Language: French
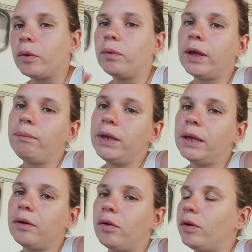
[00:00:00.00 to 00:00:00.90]
On a
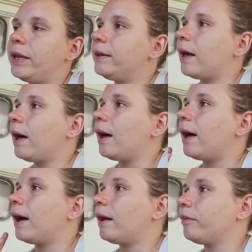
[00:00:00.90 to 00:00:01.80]
mis euh, les draps
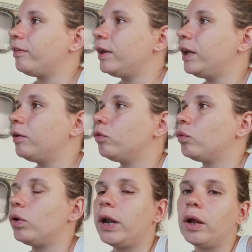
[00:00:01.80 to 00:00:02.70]
à rincer,
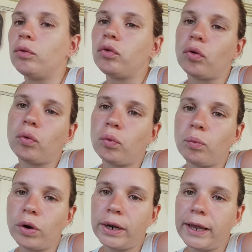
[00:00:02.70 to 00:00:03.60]
donc là le temps qu'on
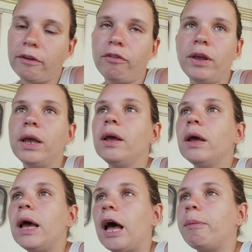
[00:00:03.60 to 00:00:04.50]
boit le café.
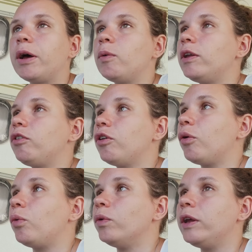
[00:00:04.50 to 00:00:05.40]
Après on est
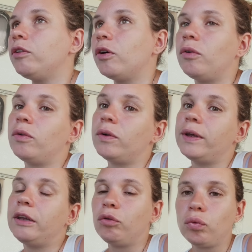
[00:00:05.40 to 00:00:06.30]
sort, on étend
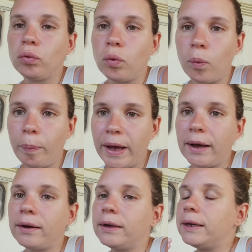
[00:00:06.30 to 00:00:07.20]
et zou on part.